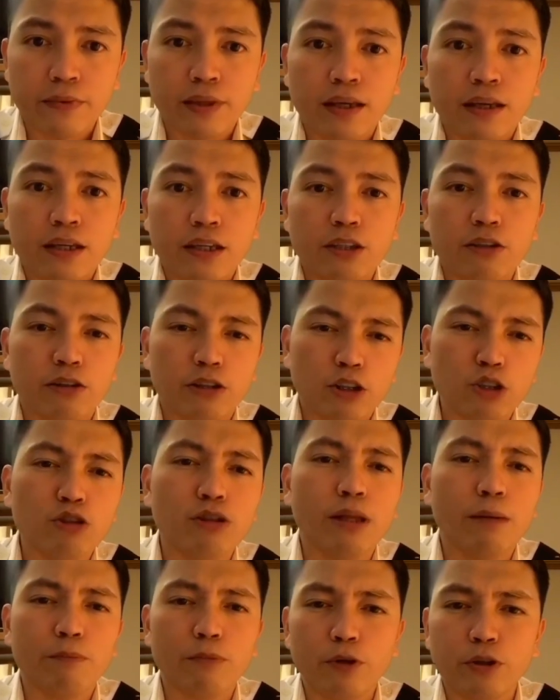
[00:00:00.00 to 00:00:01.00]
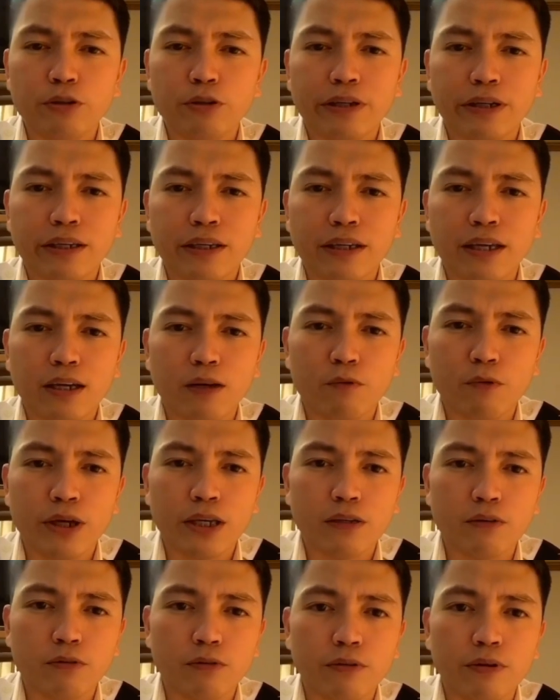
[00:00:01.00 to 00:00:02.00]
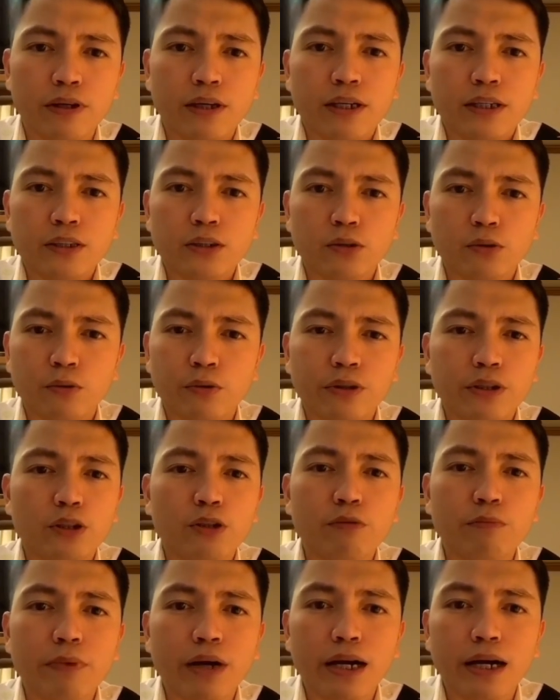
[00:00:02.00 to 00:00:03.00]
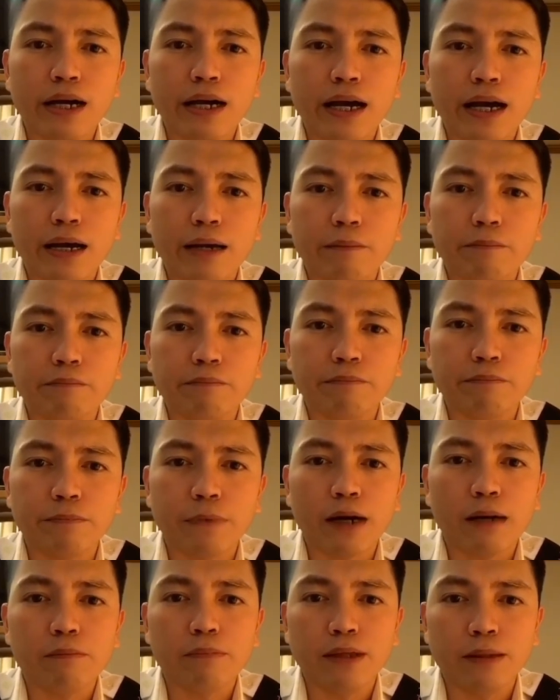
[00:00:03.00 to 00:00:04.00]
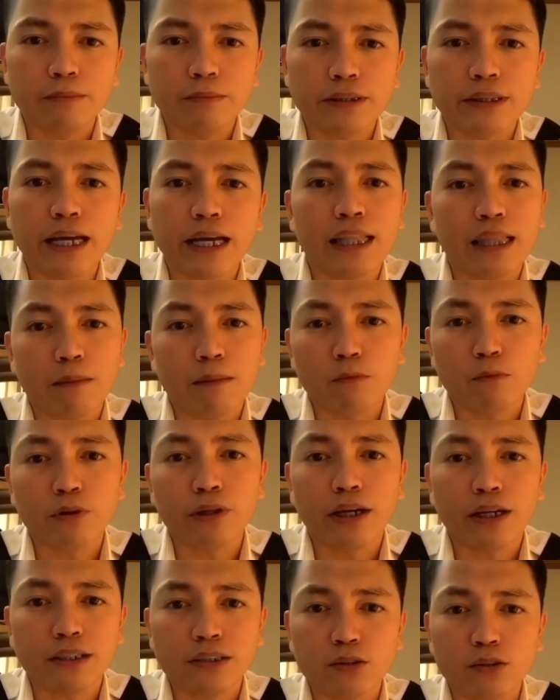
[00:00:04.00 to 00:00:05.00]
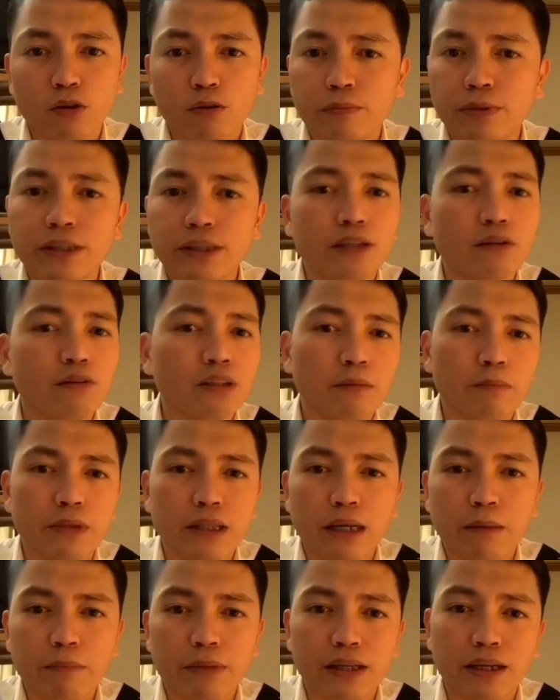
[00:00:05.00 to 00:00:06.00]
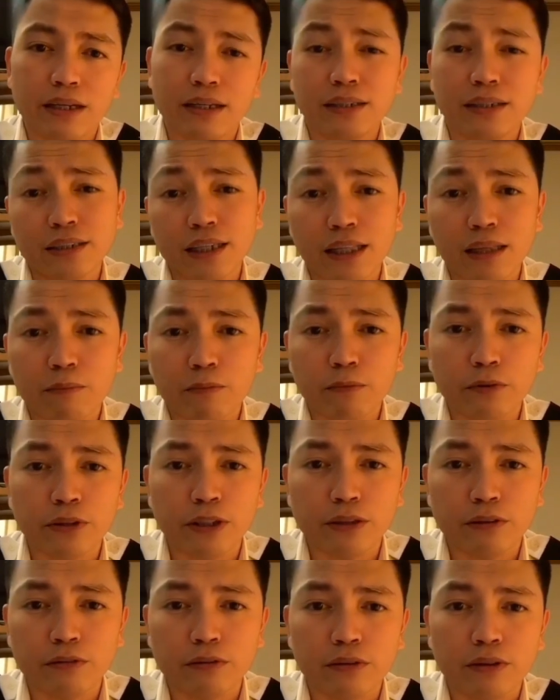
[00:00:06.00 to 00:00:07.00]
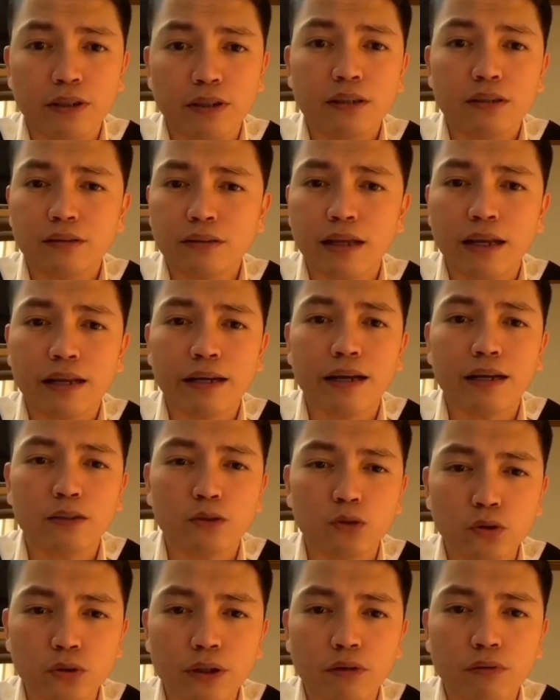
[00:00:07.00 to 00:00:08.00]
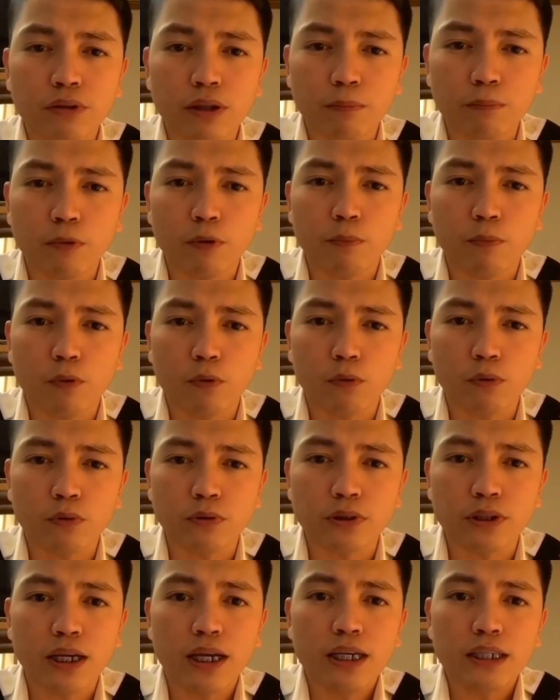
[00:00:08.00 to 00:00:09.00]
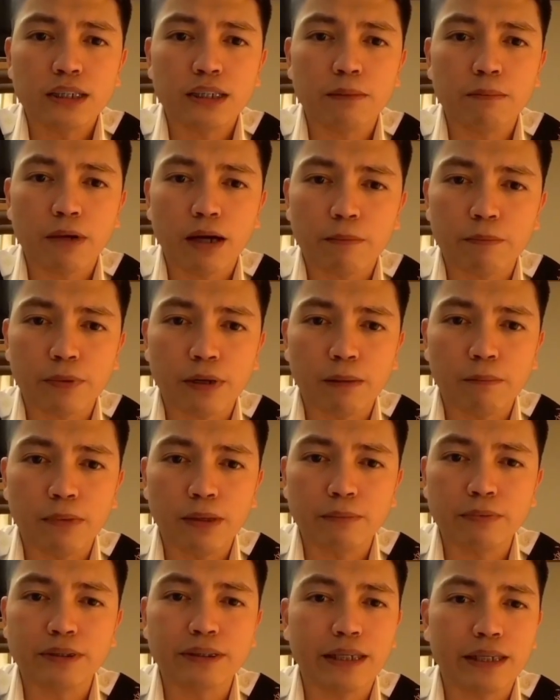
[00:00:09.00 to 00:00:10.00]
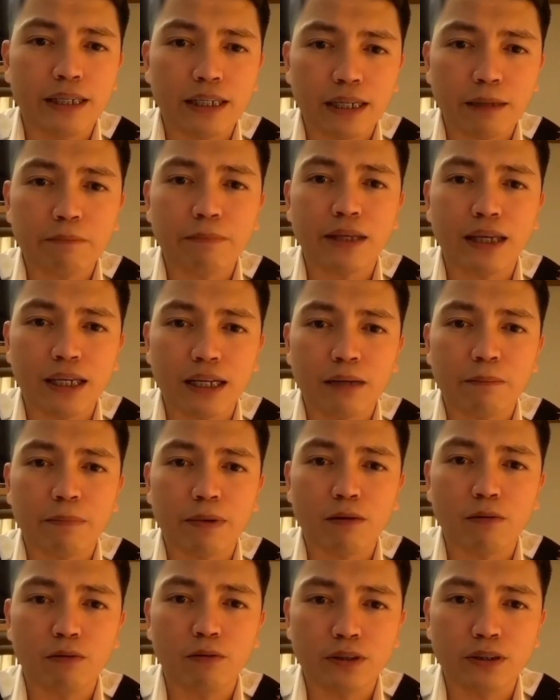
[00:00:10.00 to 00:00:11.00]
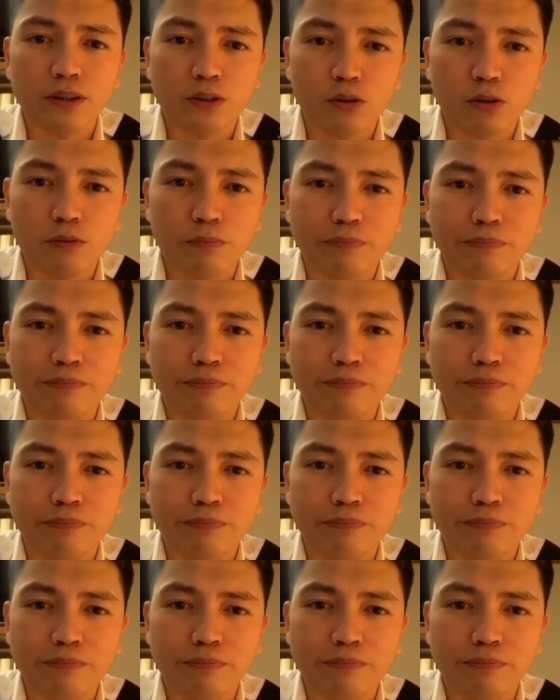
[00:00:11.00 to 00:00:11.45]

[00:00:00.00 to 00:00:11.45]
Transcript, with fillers: Yun, yun lang po yung nagiging way ko. So, yung mga problems na alam ko nang isolve, hindi ko na binabalikan kasi alam ko na yun. Talagang dun ako nagpo-focus sa mga problems na hirap na hirap akong isolve.